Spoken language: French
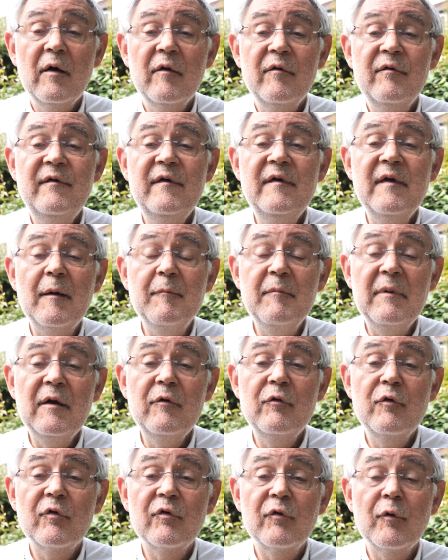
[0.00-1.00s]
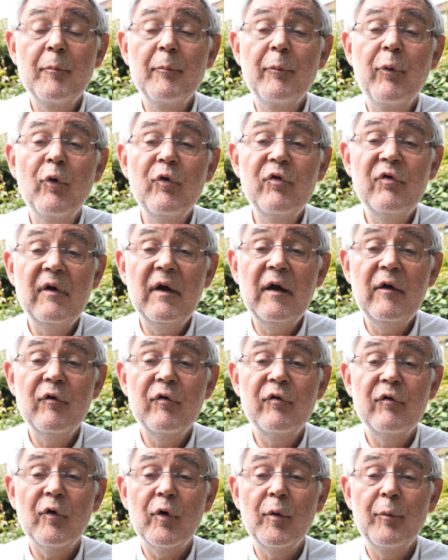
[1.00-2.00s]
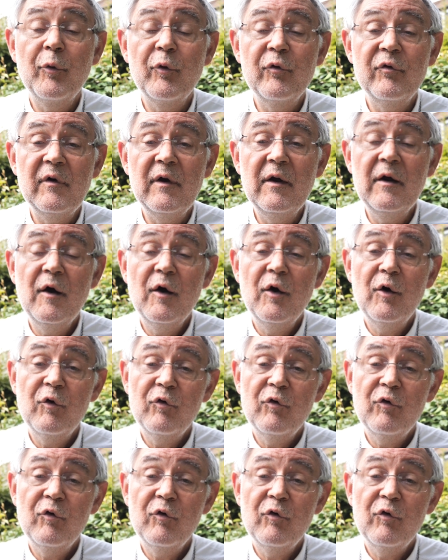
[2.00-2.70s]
dynamique de se poser, de se reposer.